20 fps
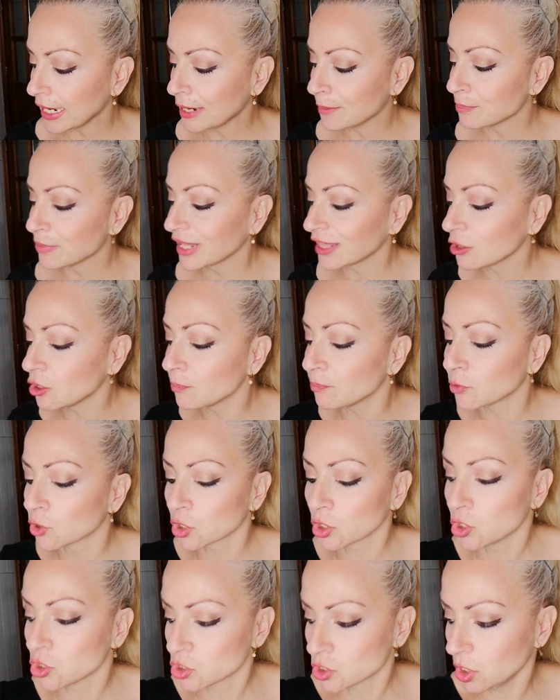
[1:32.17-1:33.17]
Empiezo
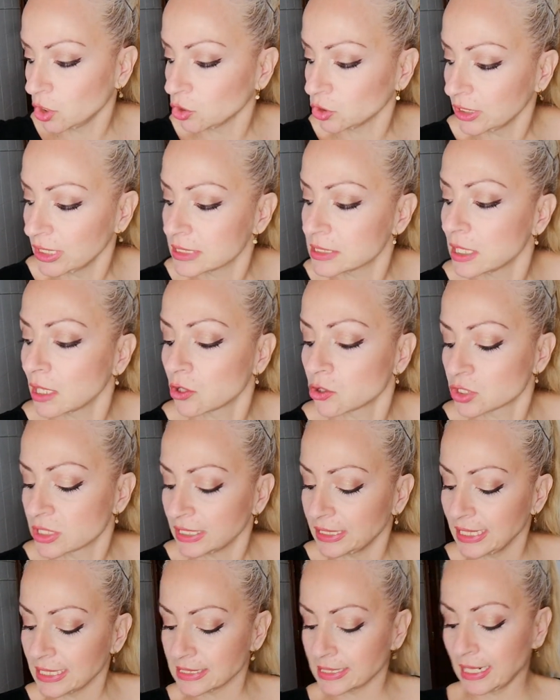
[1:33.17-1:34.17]
por los lotes y
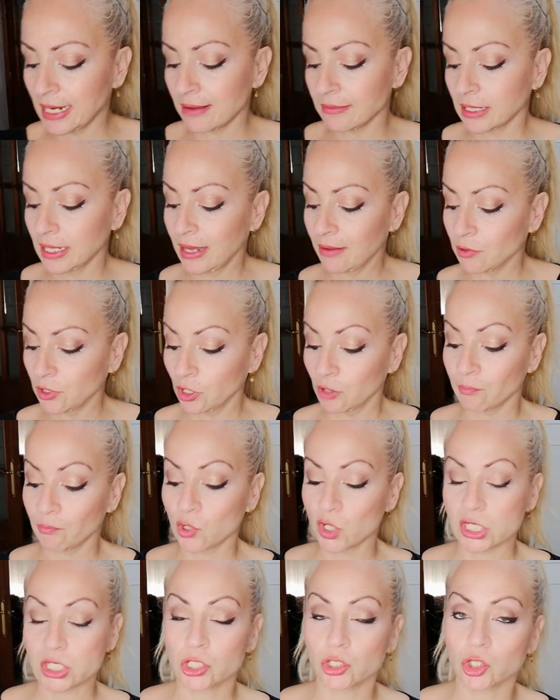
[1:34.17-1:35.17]
cositas de Navidad. Bueno,
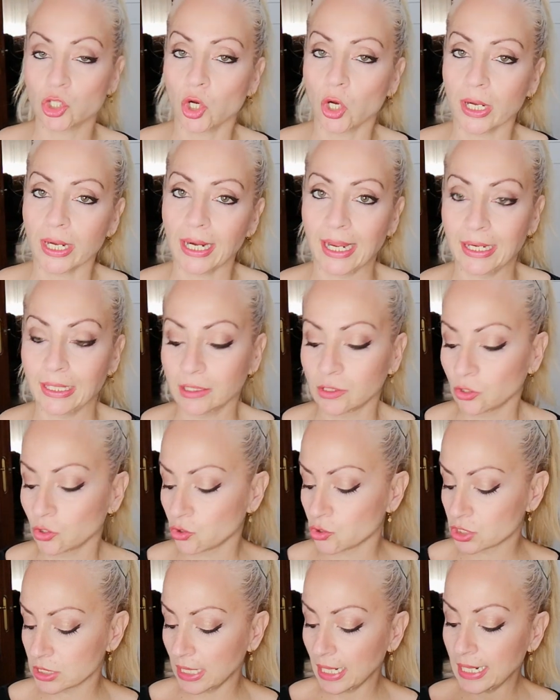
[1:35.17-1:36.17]
pues dos
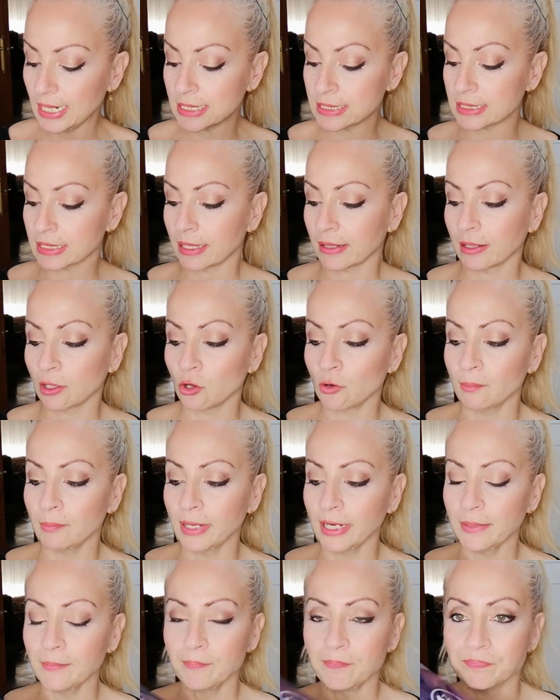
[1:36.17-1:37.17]
regalitos, este de
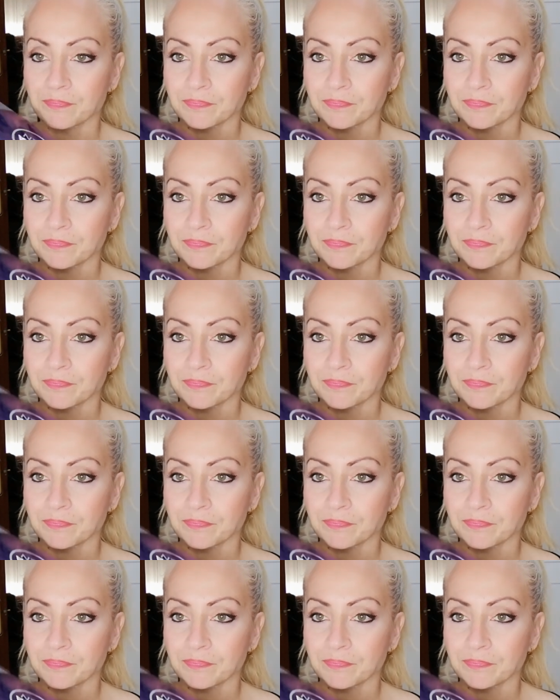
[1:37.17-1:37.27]
hombre